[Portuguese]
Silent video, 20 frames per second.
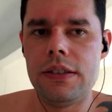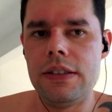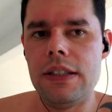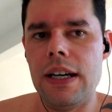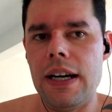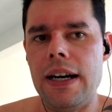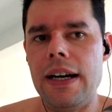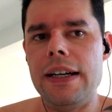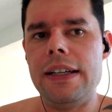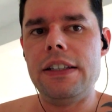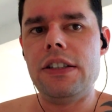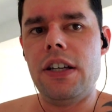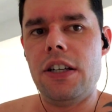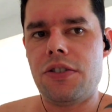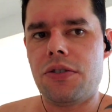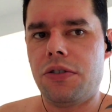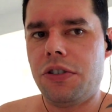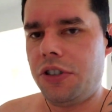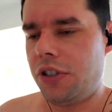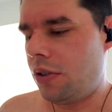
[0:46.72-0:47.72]
E aí
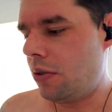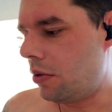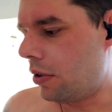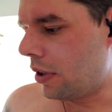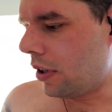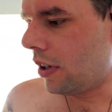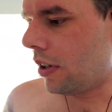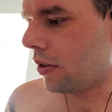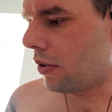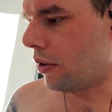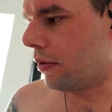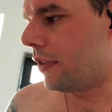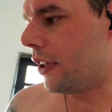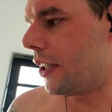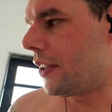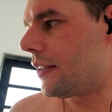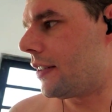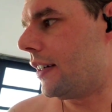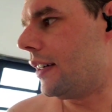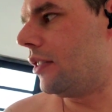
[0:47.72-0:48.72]
nós continua
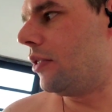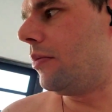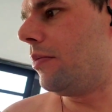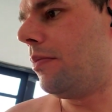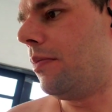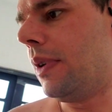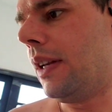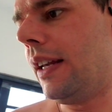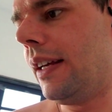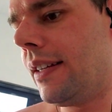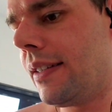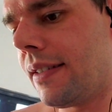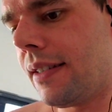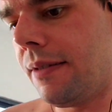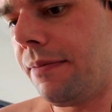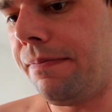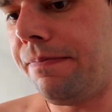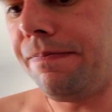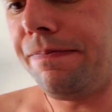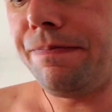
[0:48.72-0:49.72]
conversando,
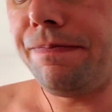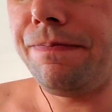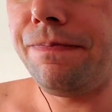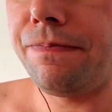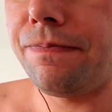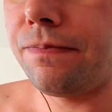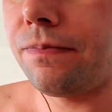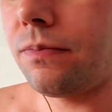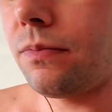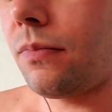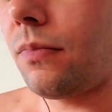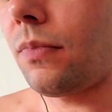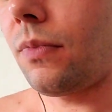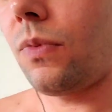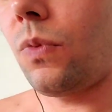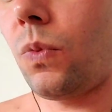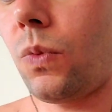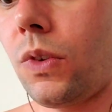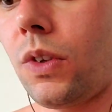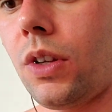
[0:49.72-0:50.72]
beleza?
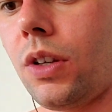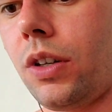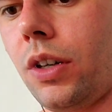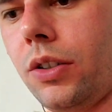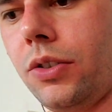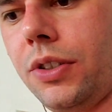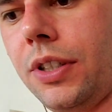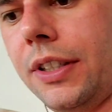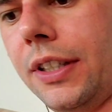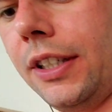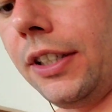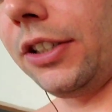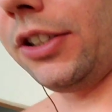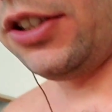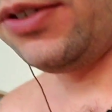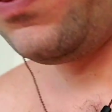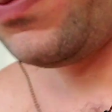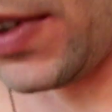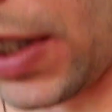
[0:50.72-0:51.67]
É o seguinte,